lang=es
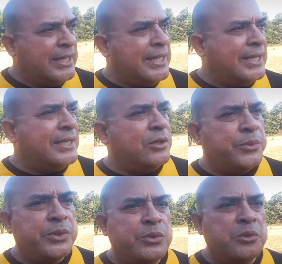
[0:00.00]
Eh, lo
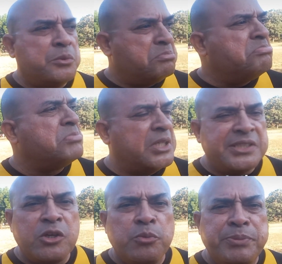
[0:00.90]
veo que
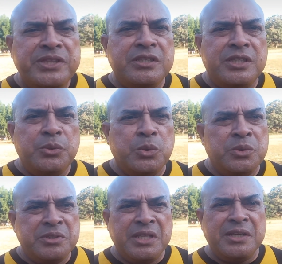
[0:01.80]
están competitivos
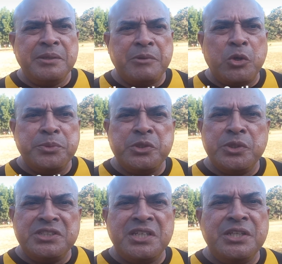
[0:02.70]
tienen más o
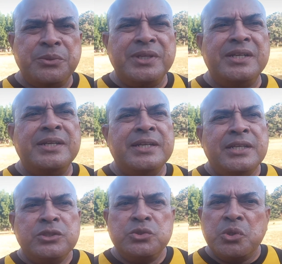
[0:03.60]
menos ese nivel.
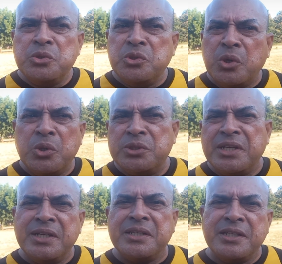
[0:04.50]
Son dos o
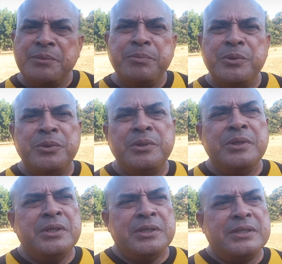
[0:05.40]
tres equipos
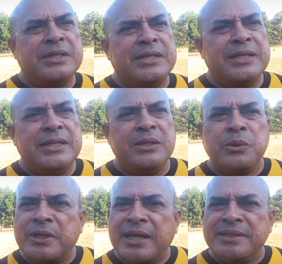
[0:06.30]
que
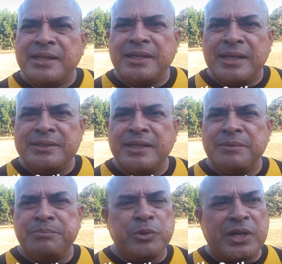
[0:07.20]
los que andan
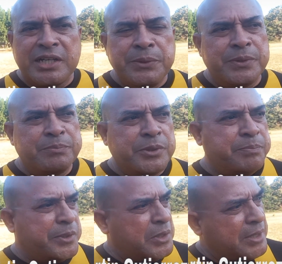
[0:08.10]
andan por arriba, pues,
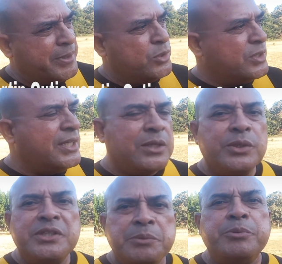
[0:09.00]
pero la mayoría de
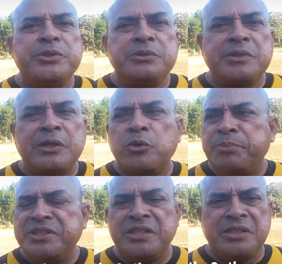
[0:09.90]
los equipos están
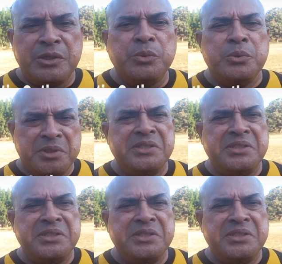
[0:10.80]
competitivos,